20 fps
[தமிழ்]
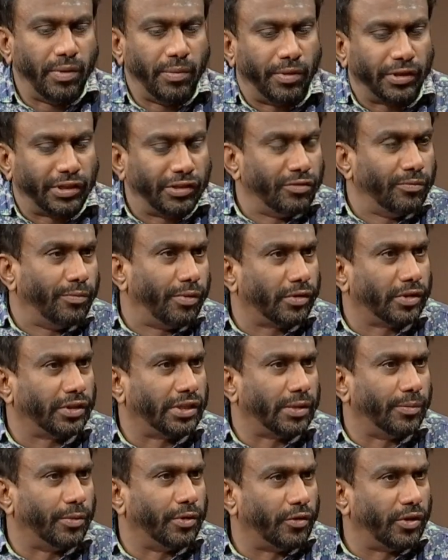நம்ம மற்றவங்க
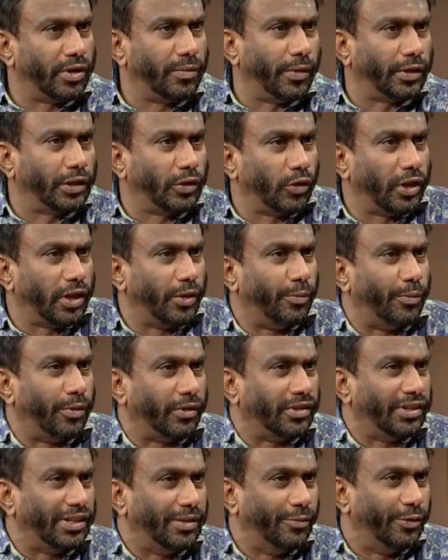பக்கம் திரும்பதோட விட மற்றவங்கள நம்ம
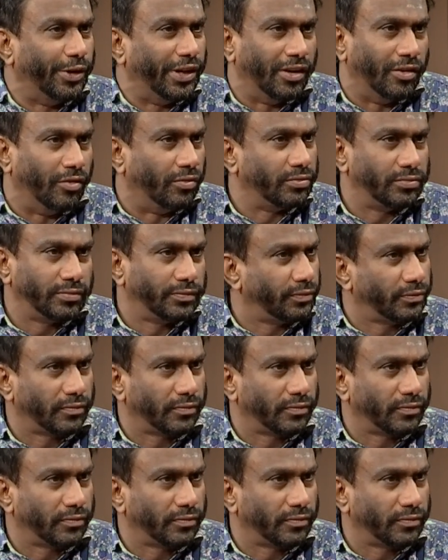பக்கம் திரும்ப வைக்கணும்